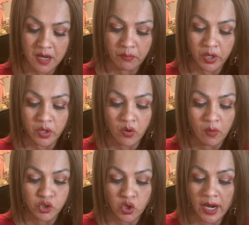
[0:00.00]
Bueno, con
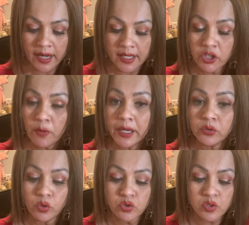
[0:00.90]
mucho cariño para
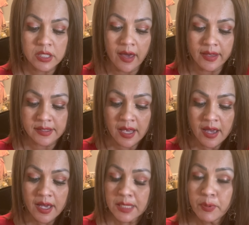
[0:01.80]
todos ustedes.
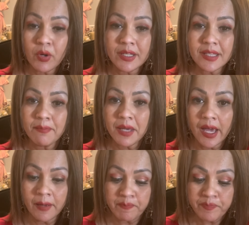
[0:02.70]
Espero que estén
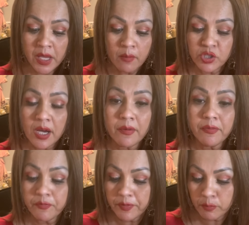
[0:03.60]
bien. Mucha,
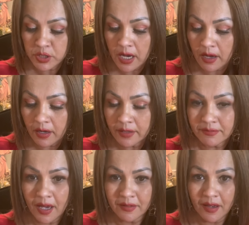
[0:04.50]
mucha, ay,
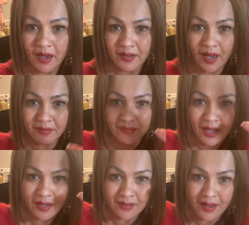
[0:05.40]
ay, ay, ay,
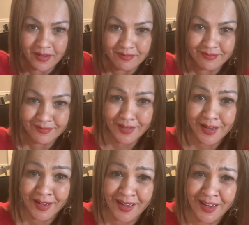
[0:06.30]
ay,
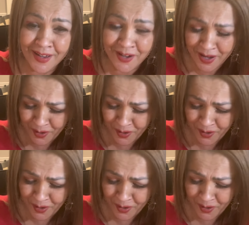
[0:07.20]
ay.